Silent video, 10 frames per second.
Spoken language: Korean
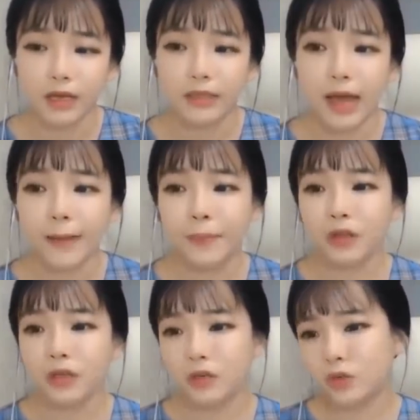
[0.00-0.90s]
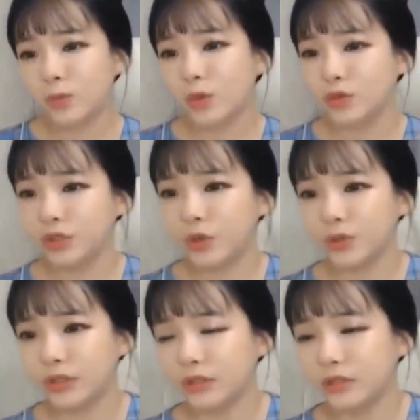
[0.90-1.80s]
남편인
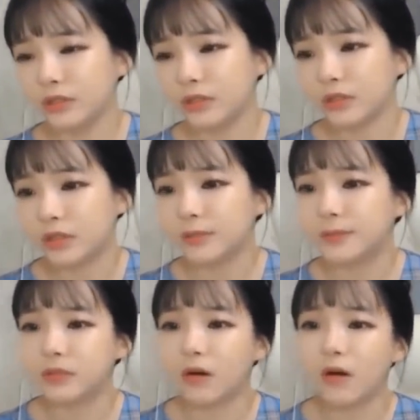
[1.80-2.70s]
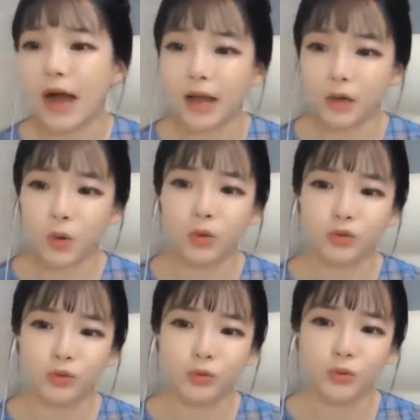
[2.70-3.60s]
쿠모치요 씨는 급성 알코올
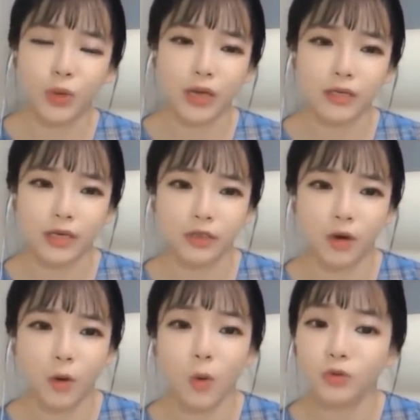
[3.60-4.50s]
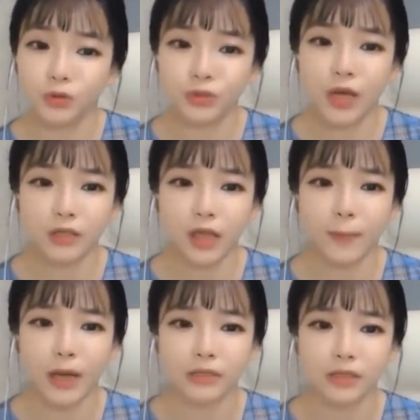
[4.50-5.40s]
중독에 의해서 혼수 상태에
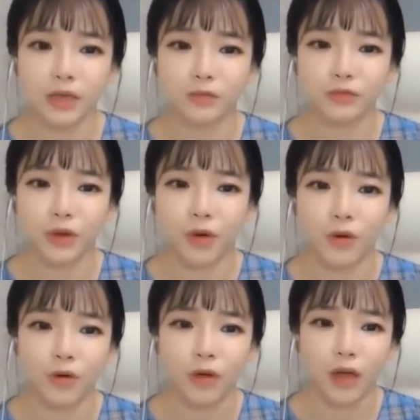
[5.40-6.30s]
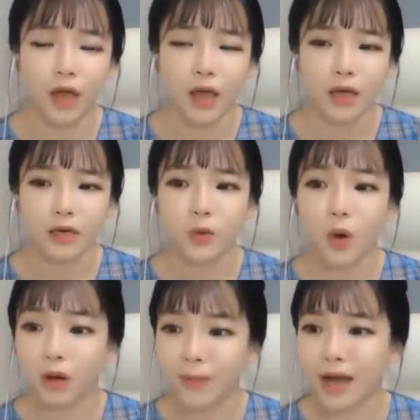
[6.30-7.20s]
빠지게 됐고요. 그리고
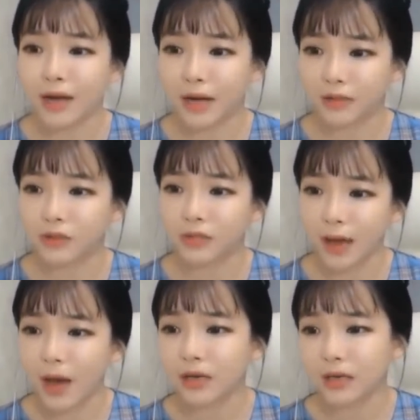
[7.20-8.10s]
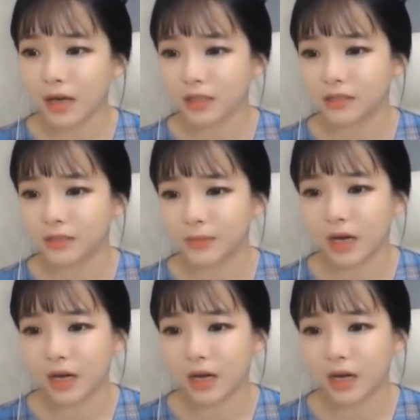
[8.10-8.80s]
얼마 안 가서 사망을 하게 됐습니다.